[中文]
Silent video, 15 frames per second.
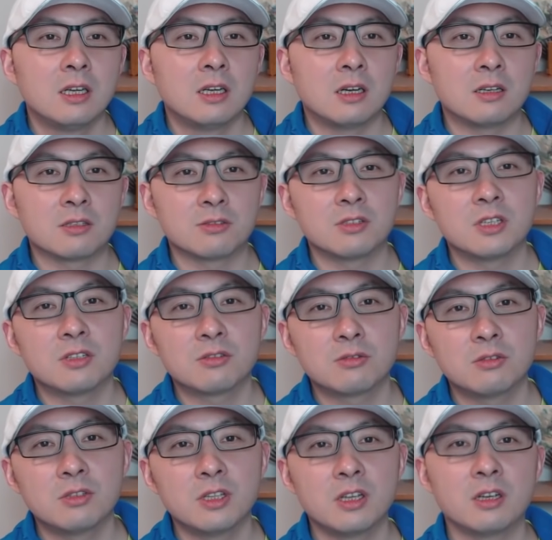好，首先
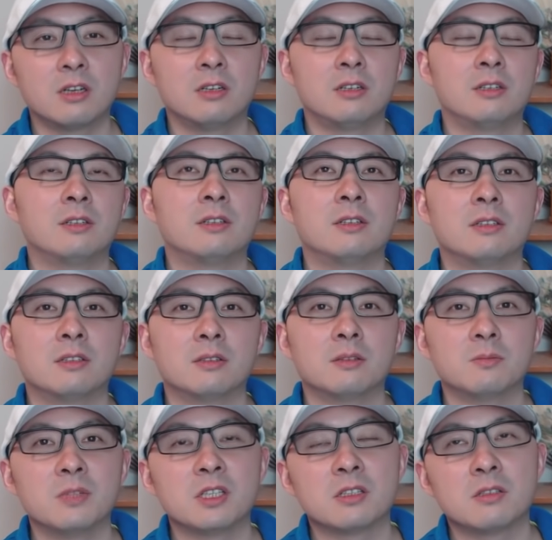说那个
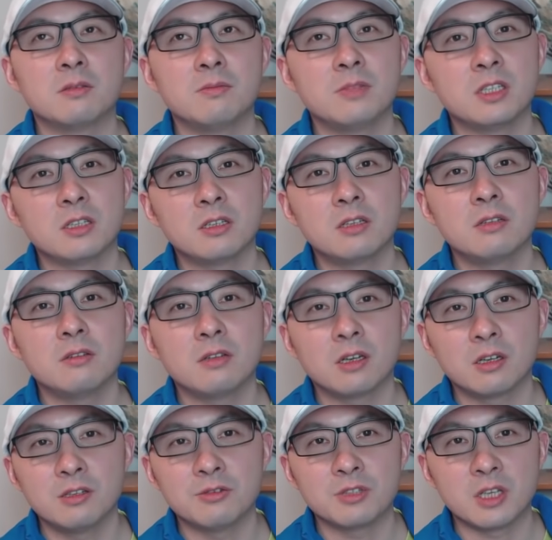密密西根
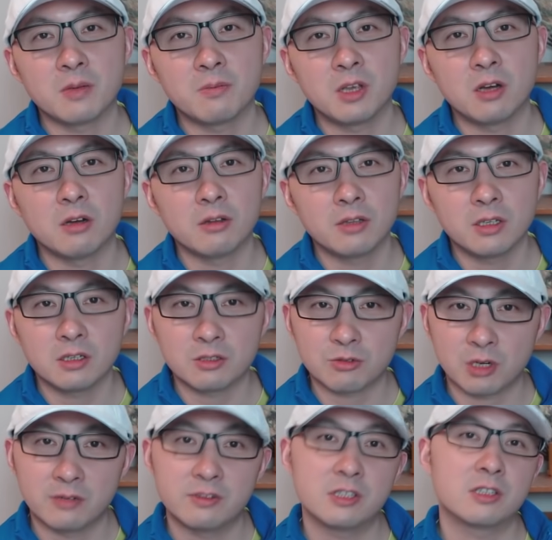那个六千票那个
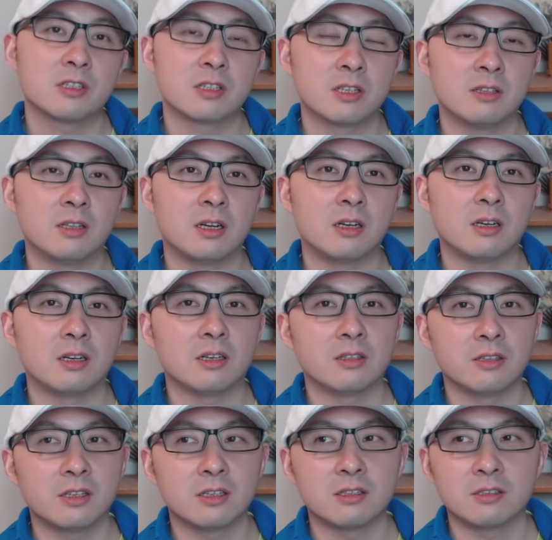传闻是真的
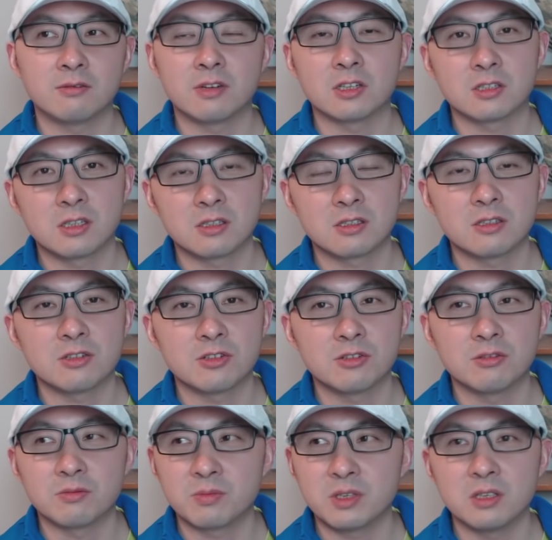啊，那个网上甚至
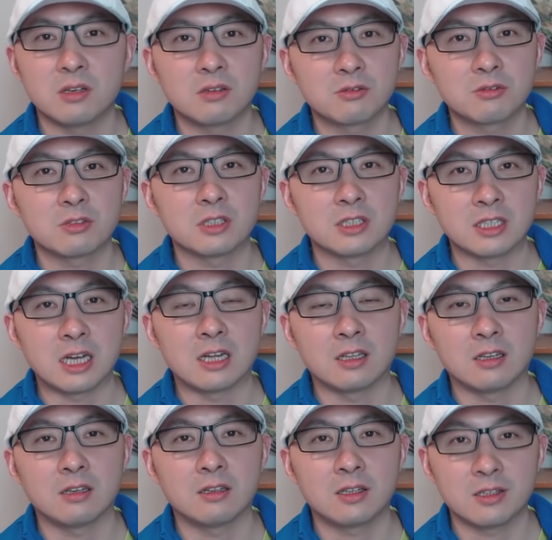有辟谣说是假
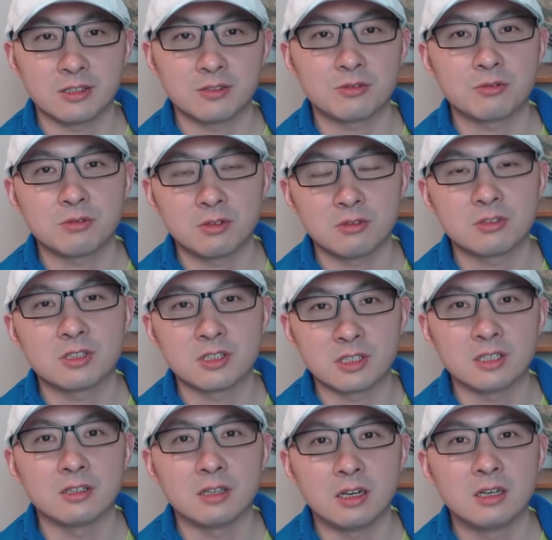的，但是最后是
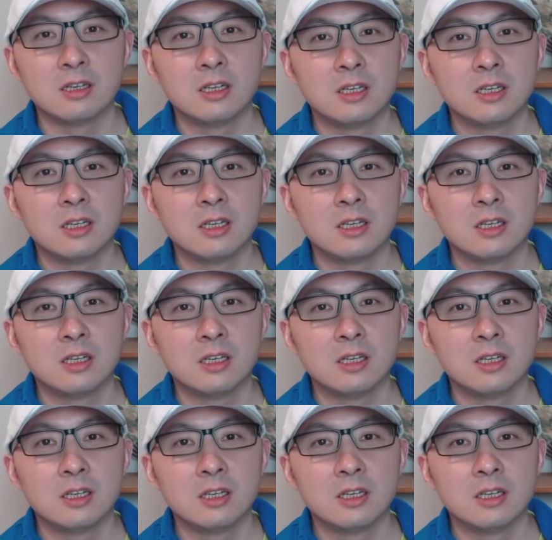真的。